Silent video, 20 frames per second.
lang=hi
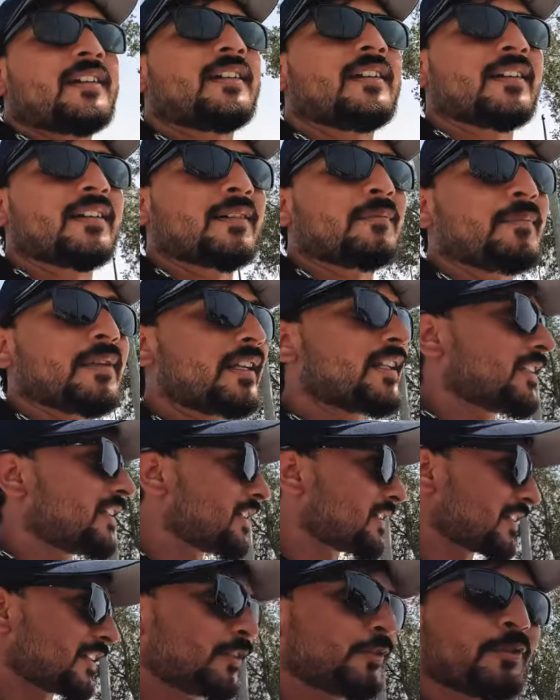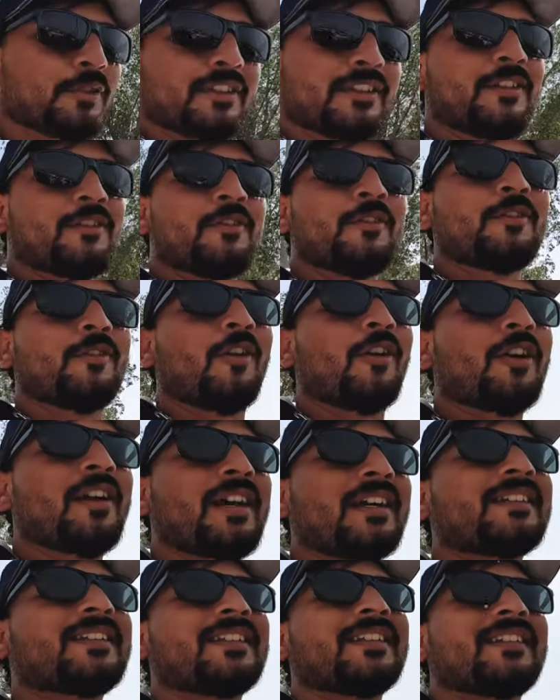आ, मेरी जैसे दो तीन लोग और
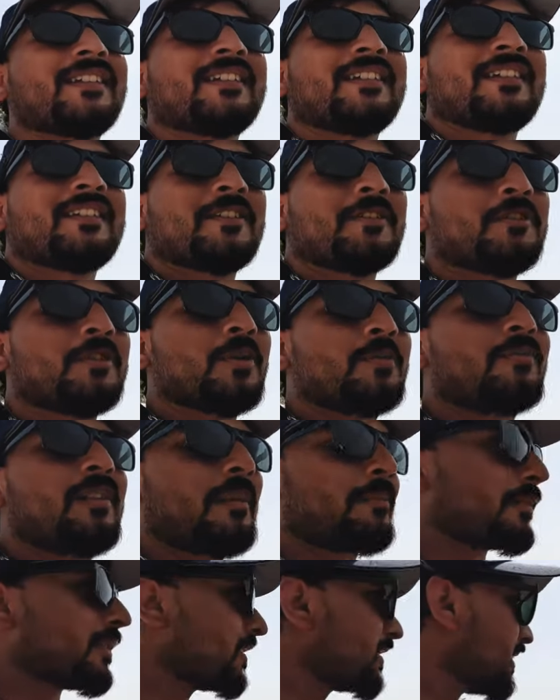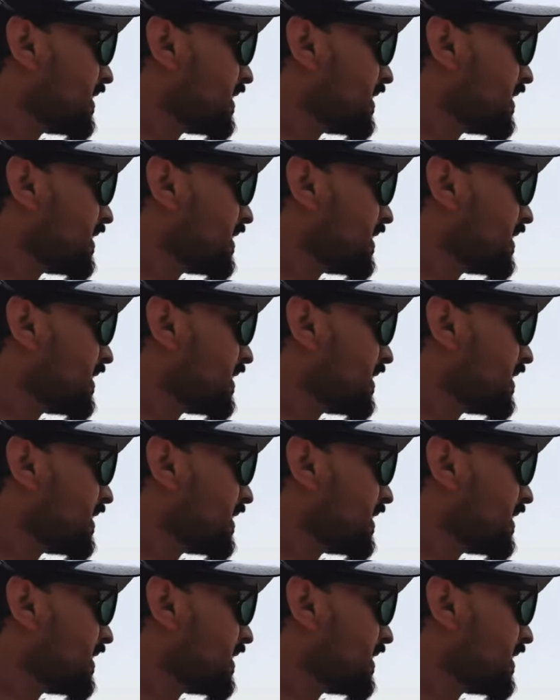आए थे जॉब वापस